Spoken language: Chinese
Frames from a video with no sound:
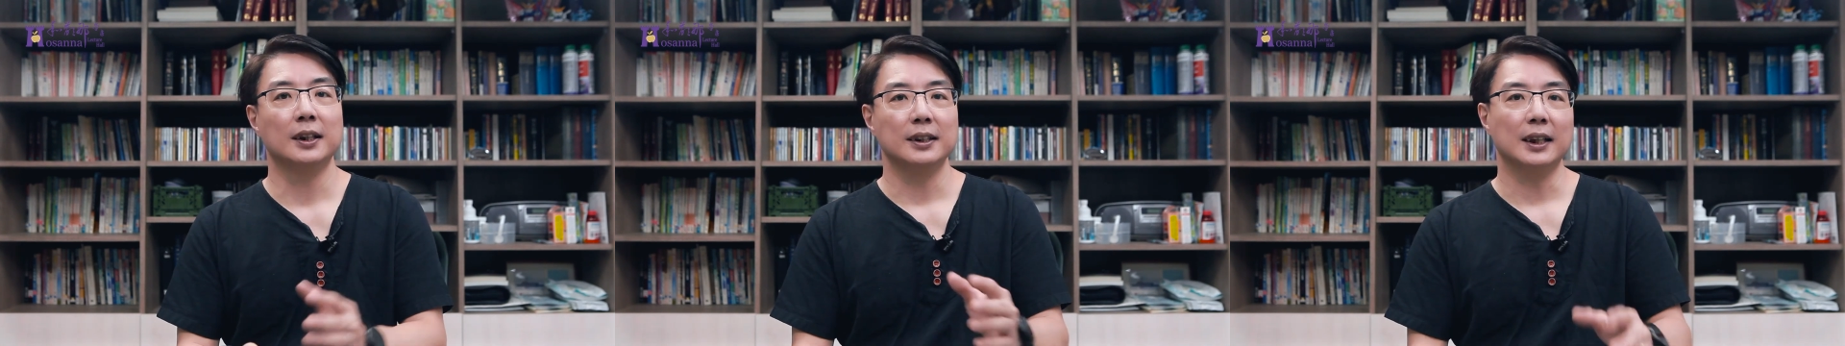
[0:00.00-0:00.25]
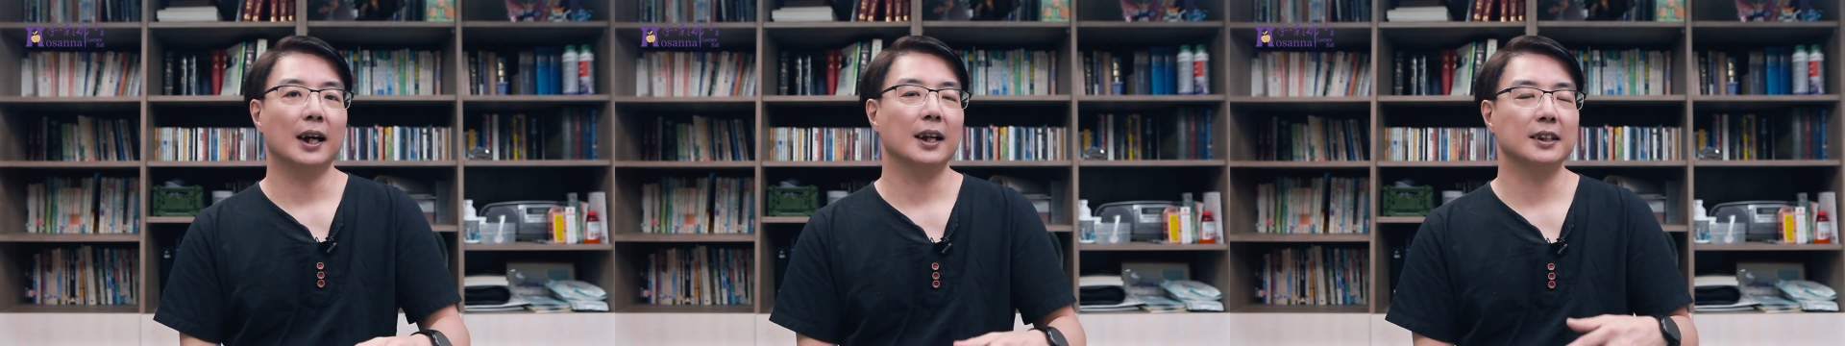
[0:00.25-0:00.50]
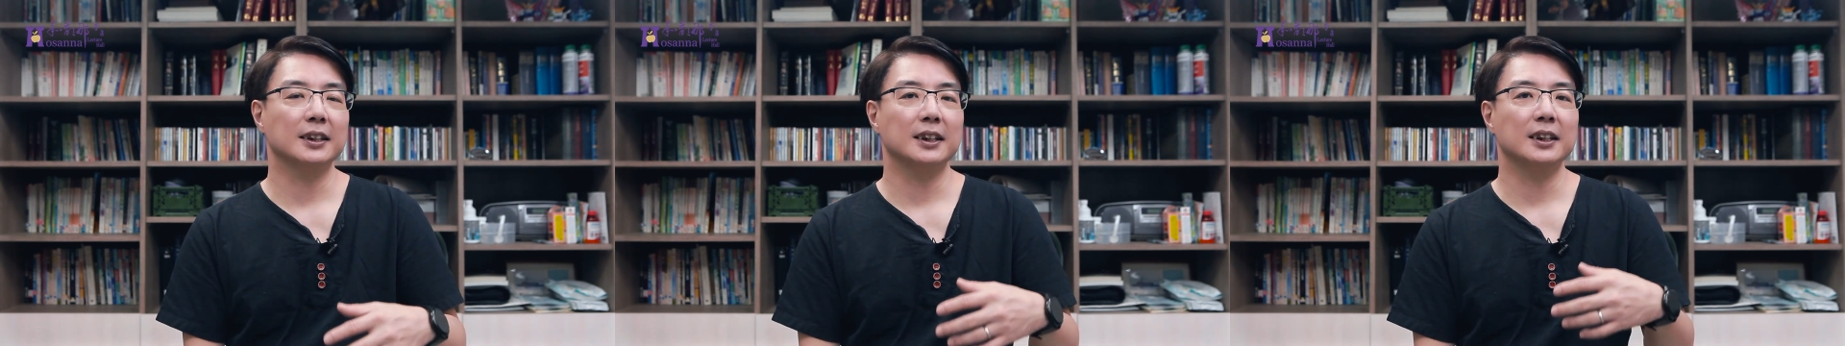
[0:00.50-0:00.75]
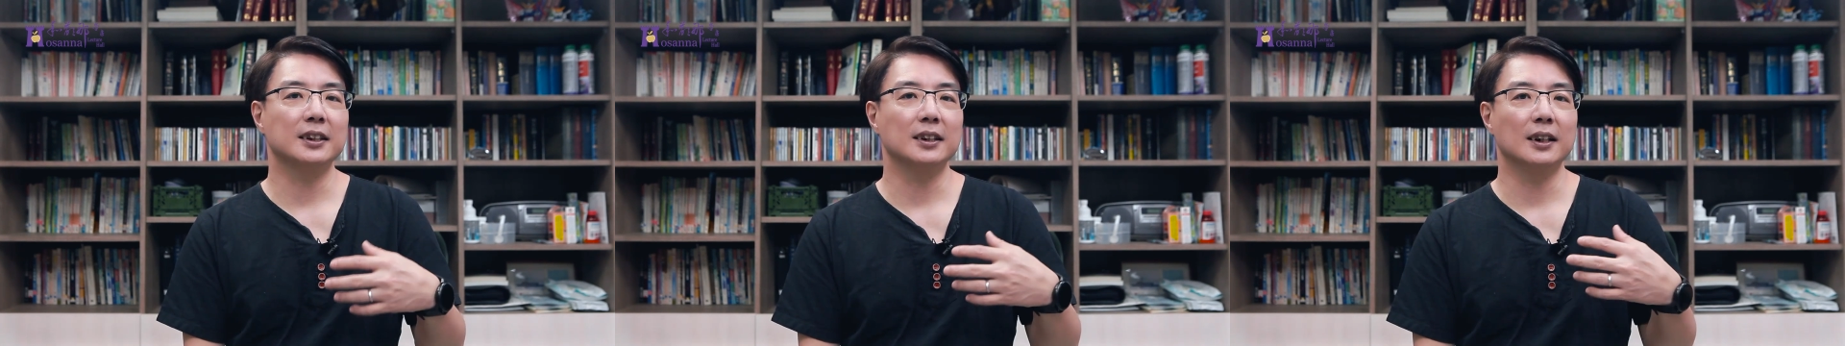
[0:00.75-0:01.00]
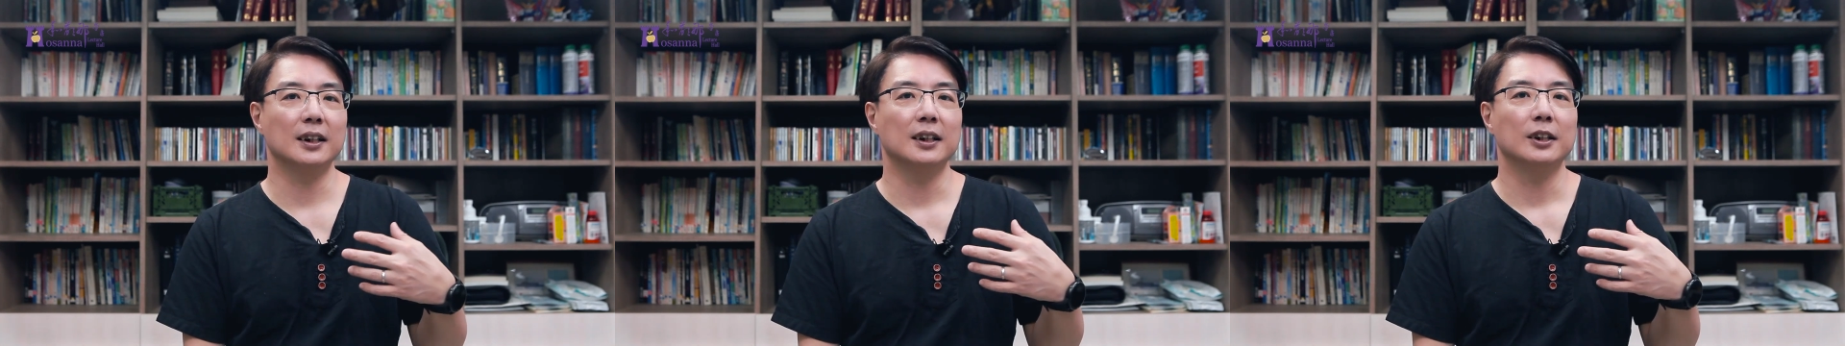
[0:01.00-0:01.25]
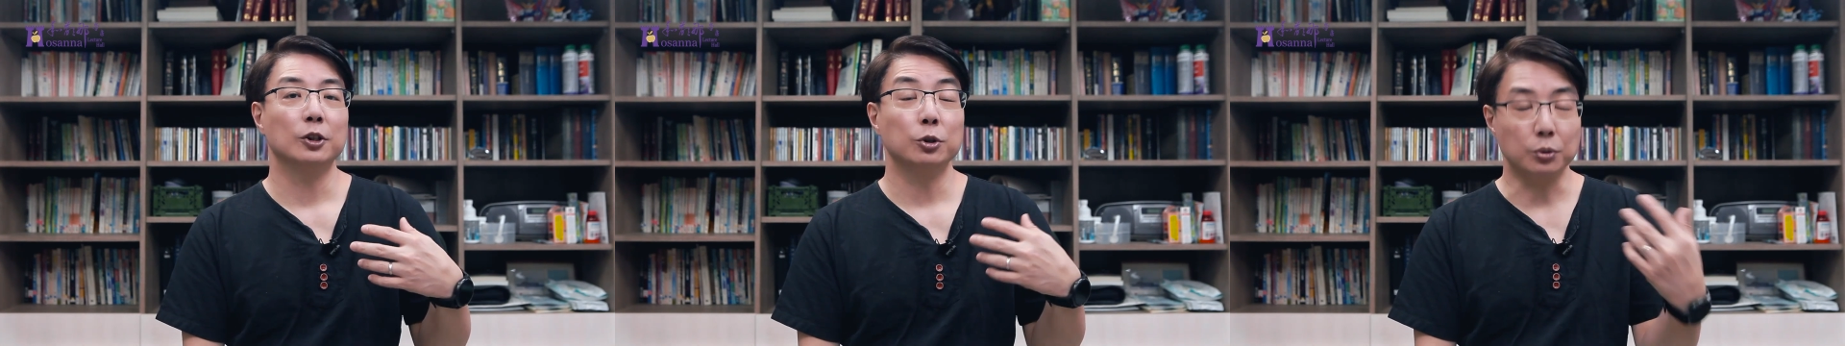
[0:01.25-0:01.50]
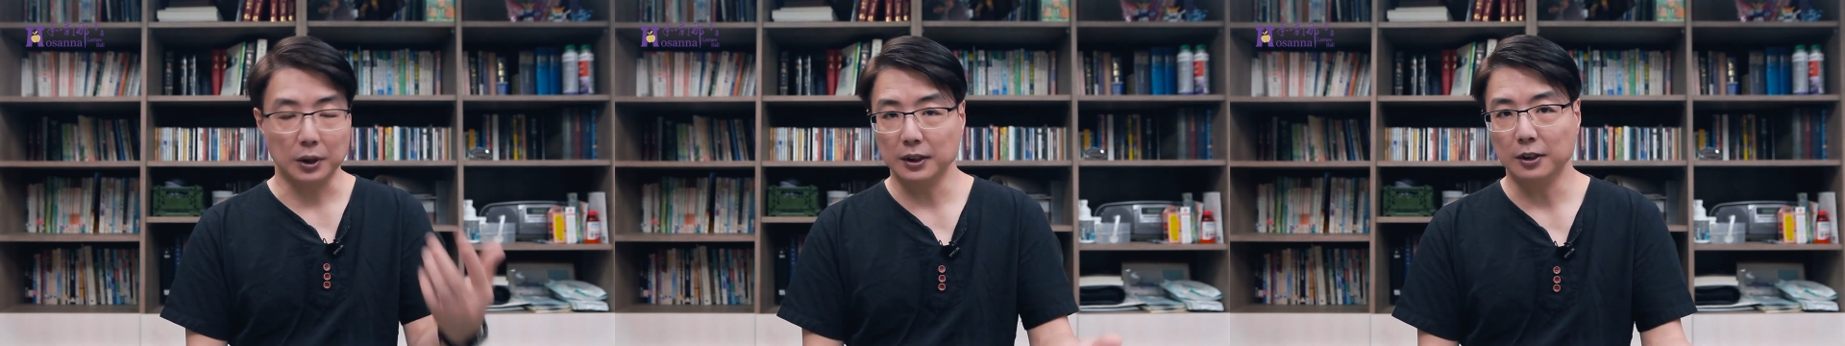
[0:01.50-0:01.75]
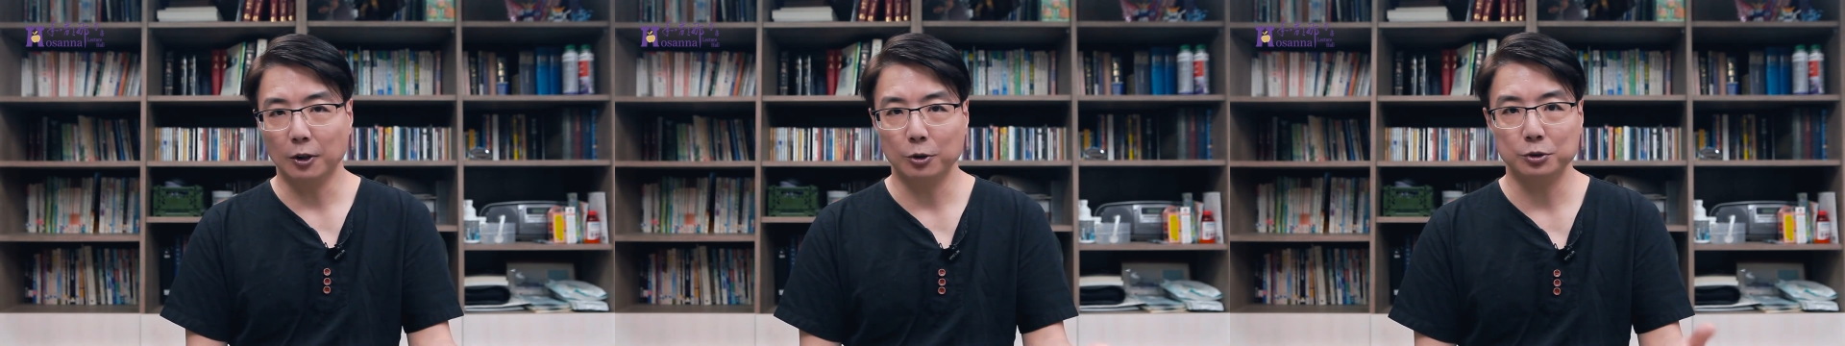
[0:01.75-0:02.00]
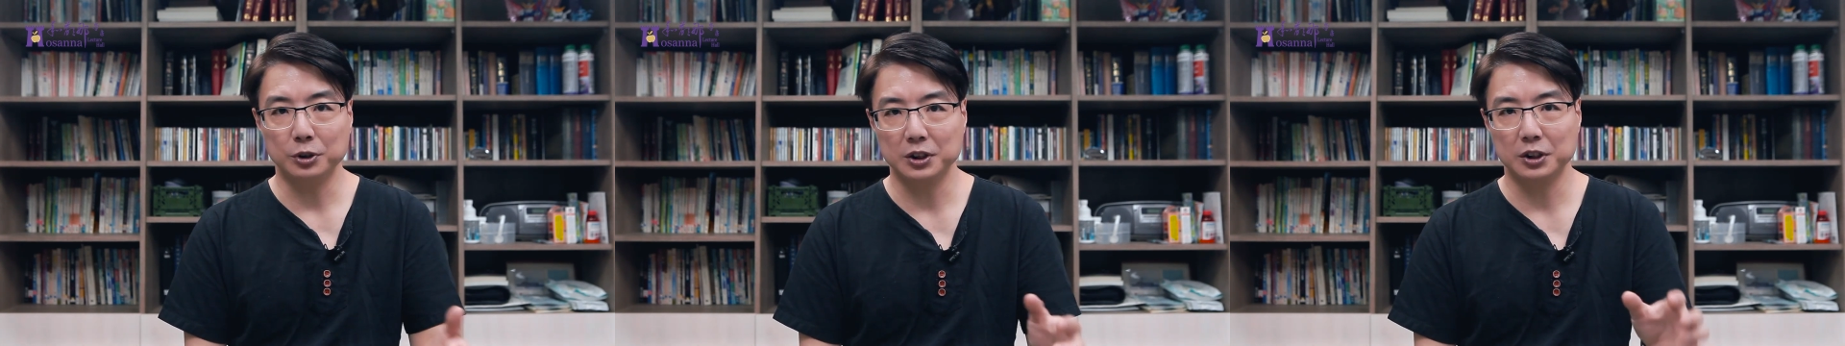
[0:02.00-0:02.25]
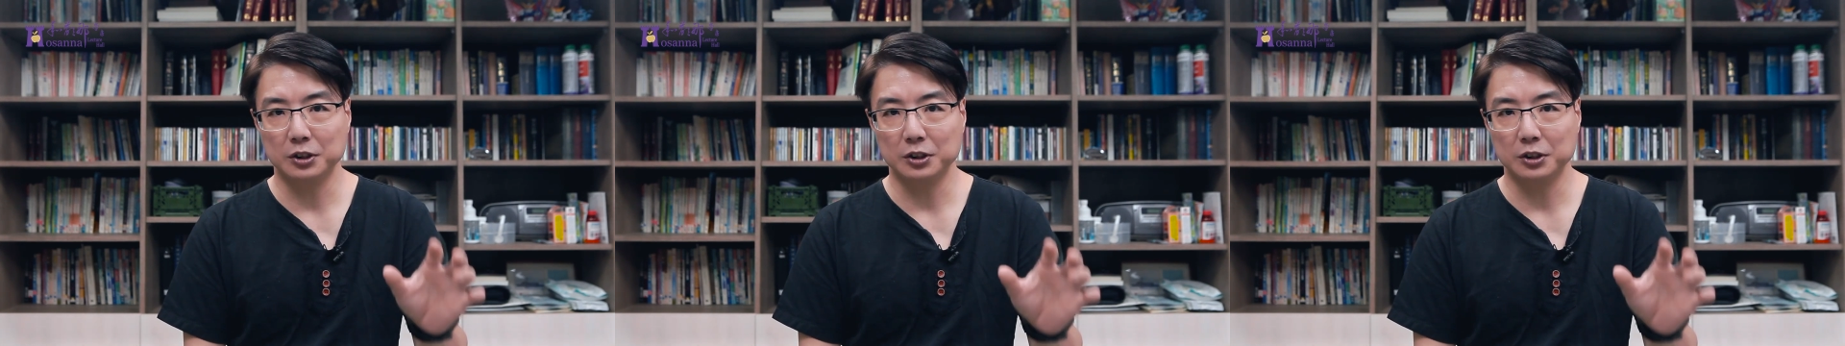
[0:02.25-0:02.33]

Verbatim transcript: 他的一个源头确实